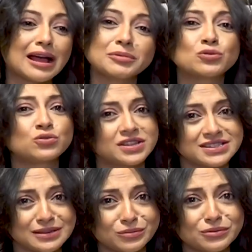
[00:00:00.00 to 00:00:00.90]
আমি ঘুরতে
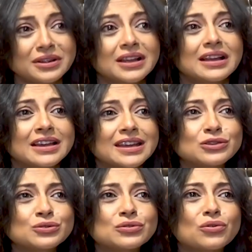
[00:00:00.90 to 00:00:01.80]
যাব
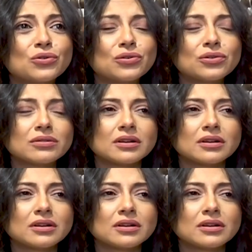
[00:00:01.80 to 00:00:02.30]
কিন্তু ওর